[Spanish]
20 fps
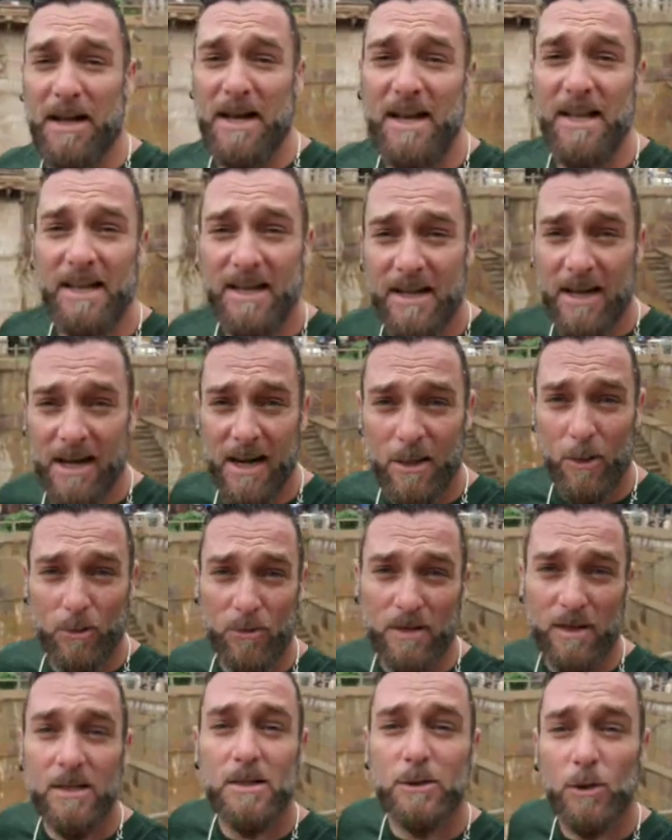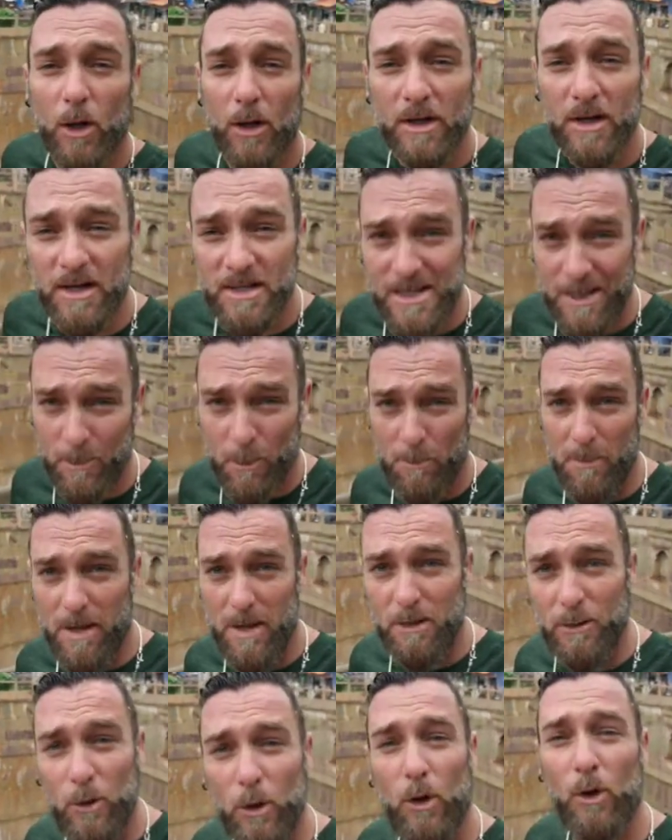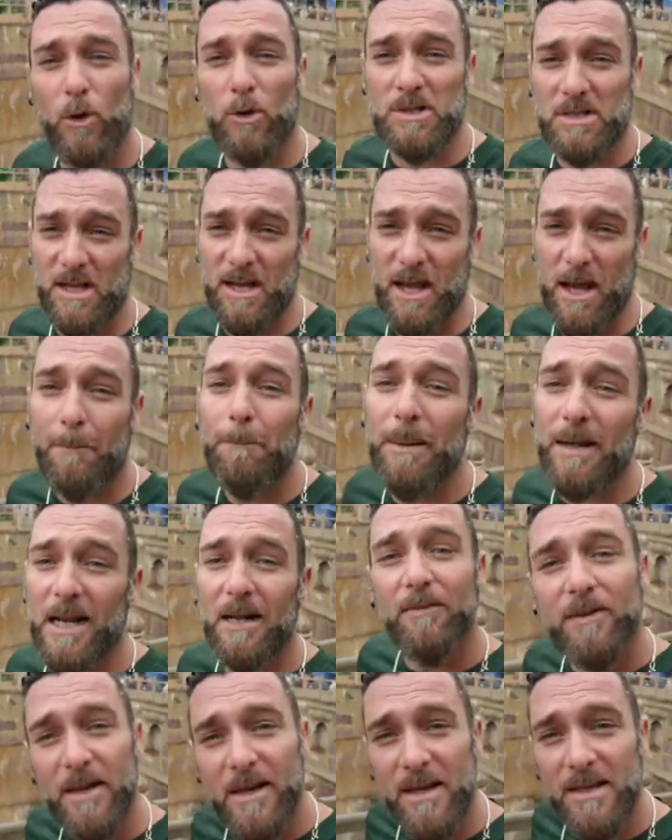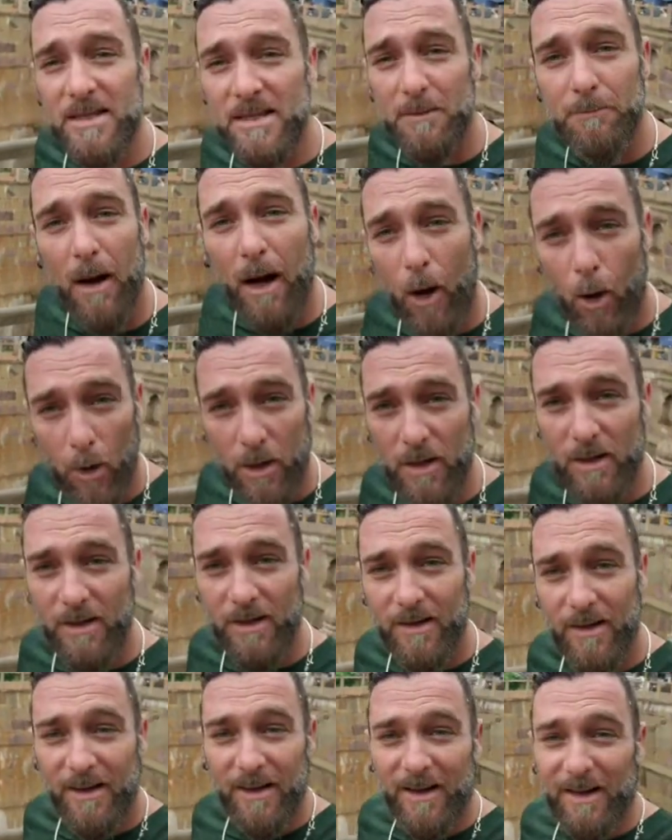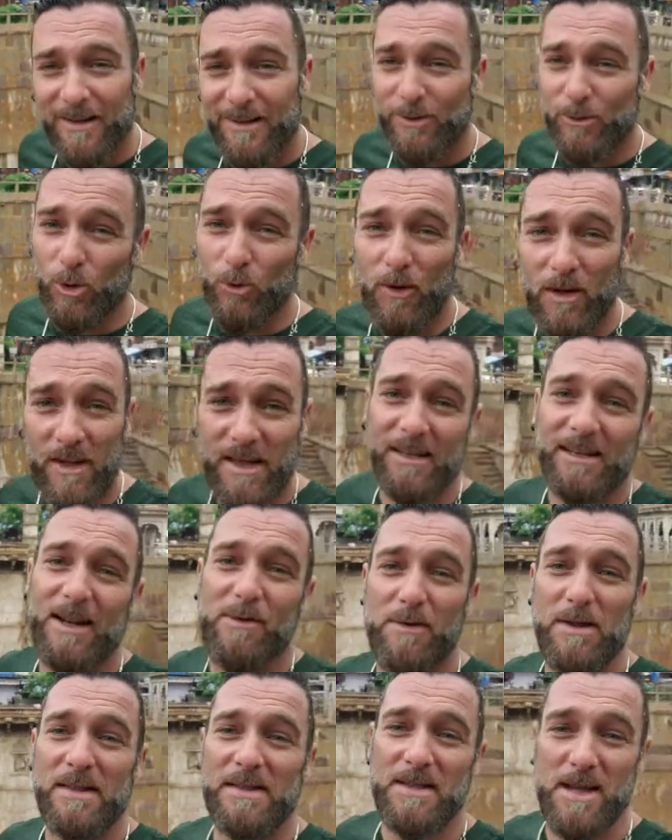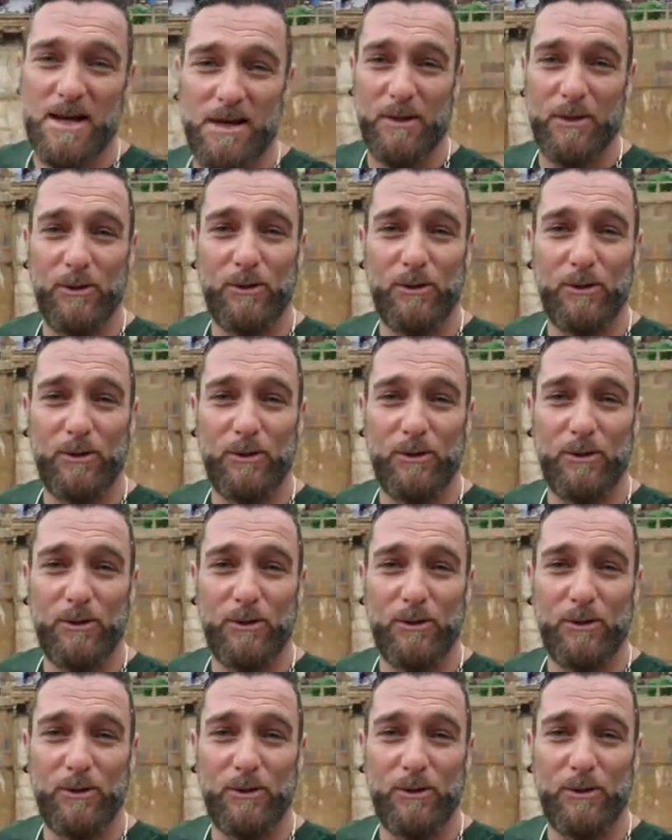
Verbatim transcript: Para llegar a donde estoy en ese momento, o sea, para ver ese Baori, tuve que atravesar